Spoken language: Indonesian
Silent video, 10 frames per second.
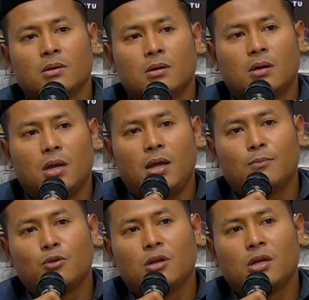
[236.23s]

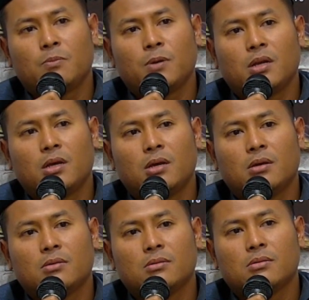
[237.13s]
Alhamdulillah
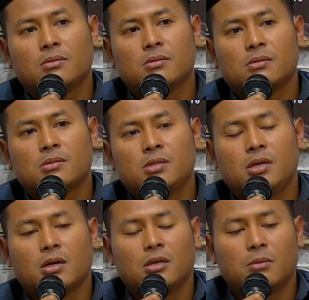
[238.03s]
pada
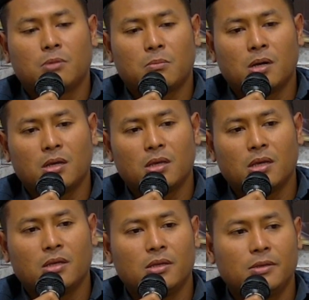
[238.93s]
siang yang berbahagia
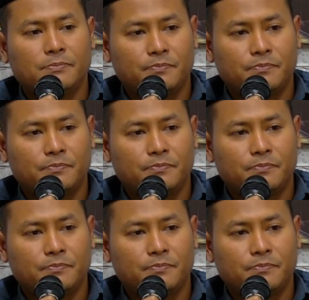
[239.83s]
ini